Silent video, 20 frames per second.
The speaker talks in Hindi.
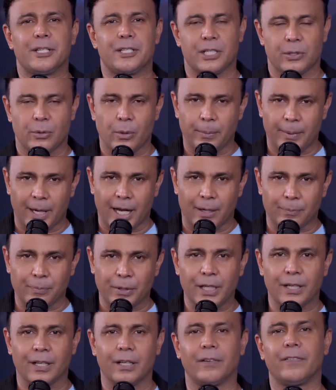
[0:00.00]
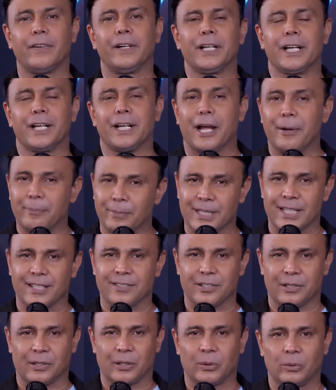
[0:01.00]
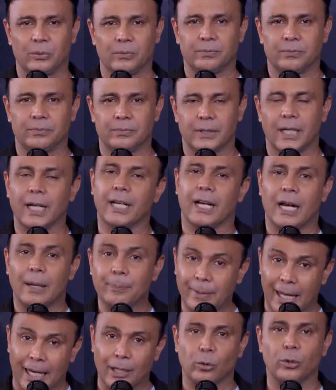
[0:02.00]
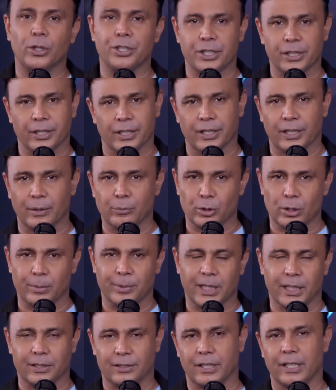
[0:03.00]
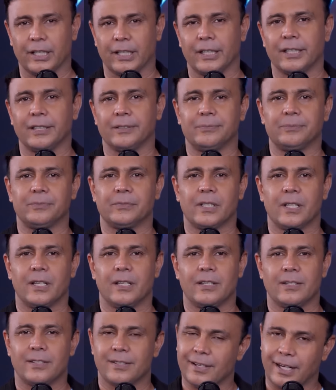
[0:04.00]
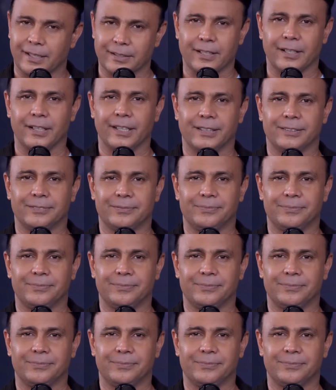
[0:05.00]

जिसमें मैं आपकी गर्लफ्रेंड का नाम बता सकता हूं अगर आप कैलकुलेशन करके मुझे बताते रहेंगे स्टार्ट करें